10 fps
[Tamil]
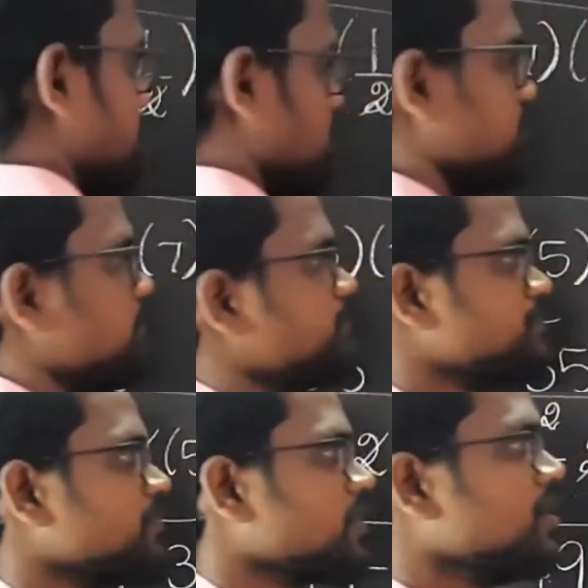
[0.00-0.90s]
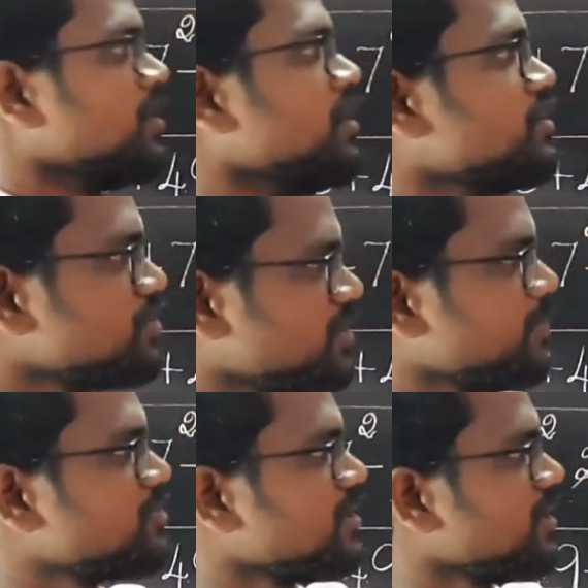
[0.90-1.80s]
பை டூ ஸோ இது
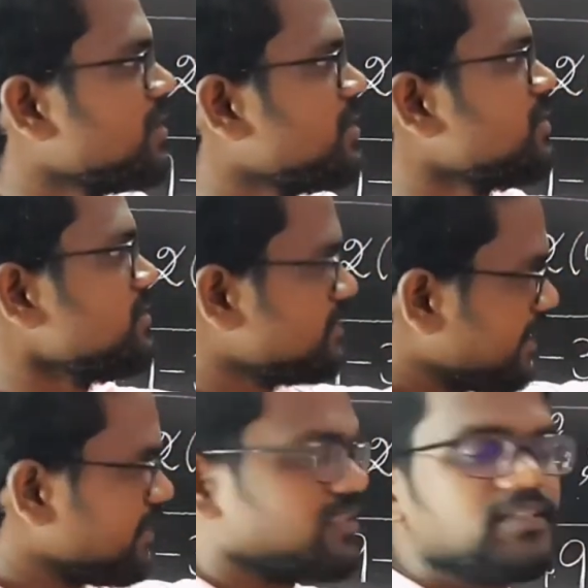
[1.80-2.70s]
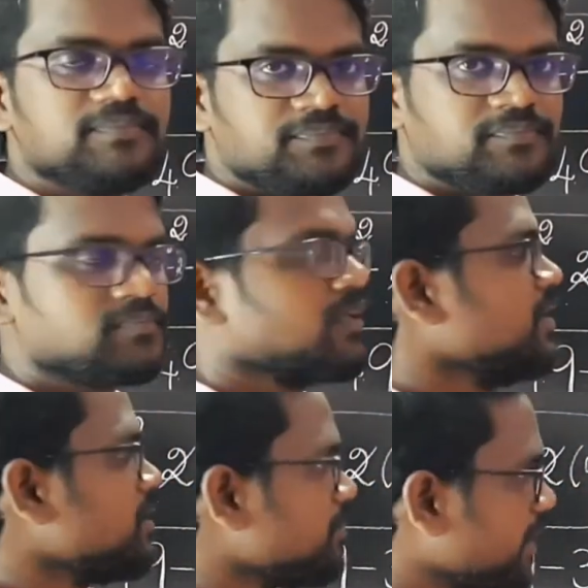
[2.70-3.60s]
எப்படி சொல்லலாம் டென்னு
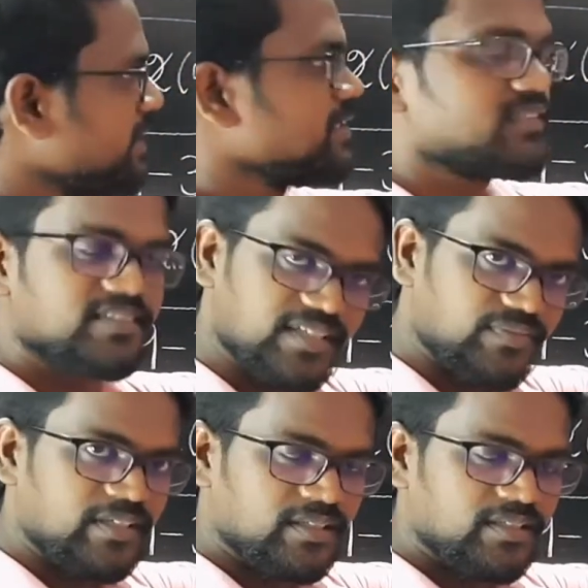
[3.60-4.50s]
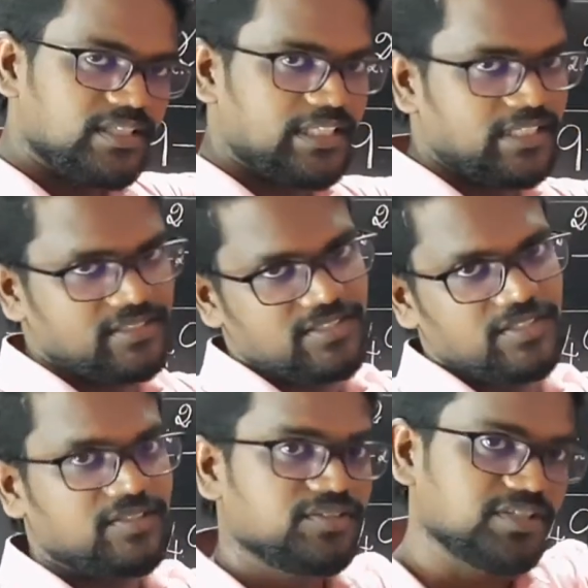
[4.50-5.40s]
மைனஸ் செவன் என்ன ஆயிடுச்சு
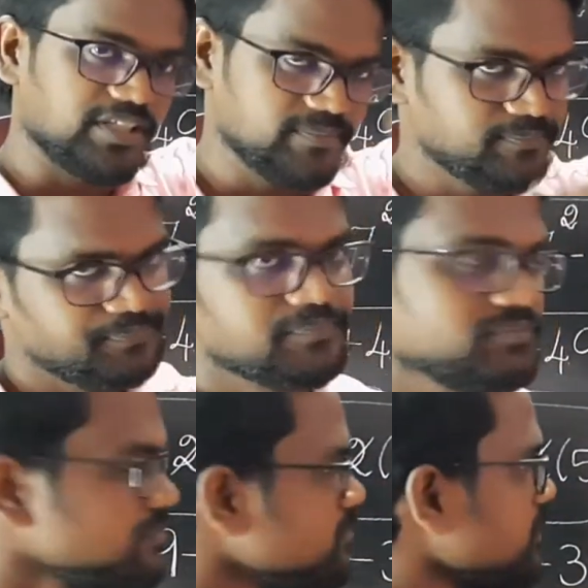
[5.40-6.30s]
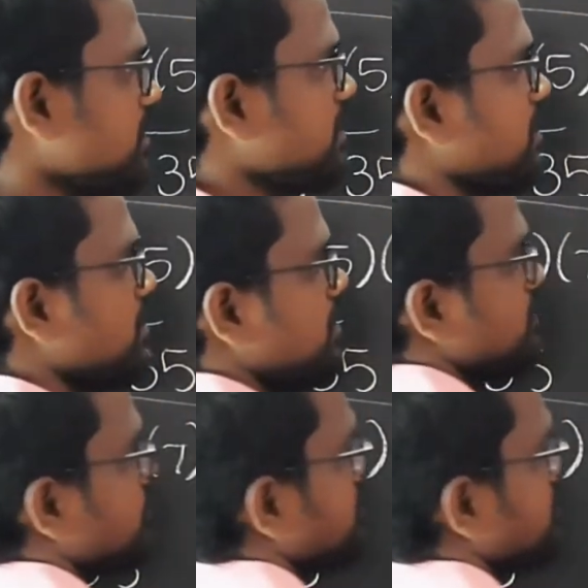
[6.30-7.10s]
த்ரீ இல்லையா ஸோ